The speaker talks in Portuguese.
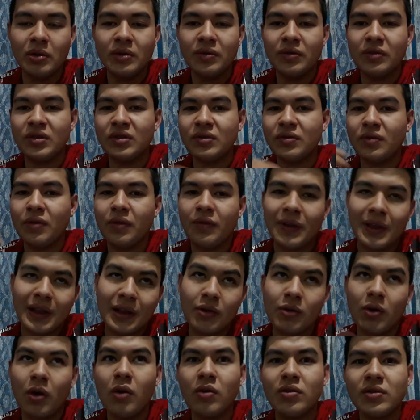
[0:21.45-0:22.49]
Eu vou falar
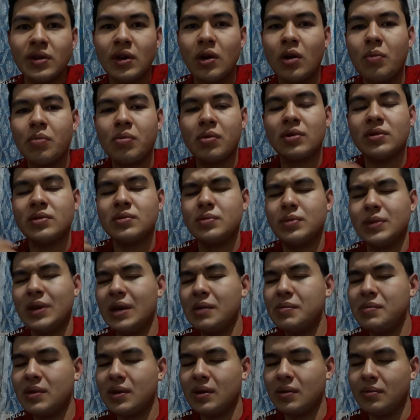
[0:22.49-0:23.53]
qual será o próximo
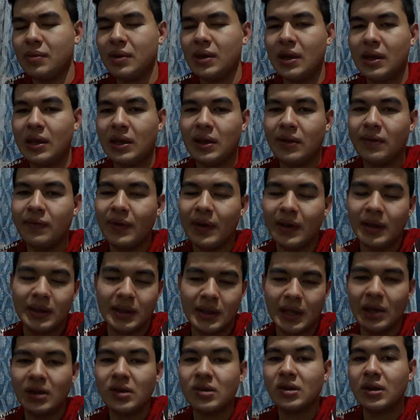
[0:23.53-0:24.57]
game também aí que vai
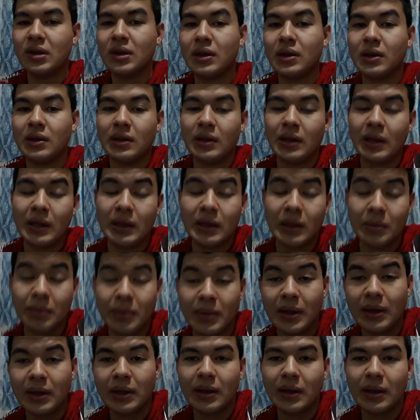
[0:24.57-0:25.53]
estar tá chegando aí também,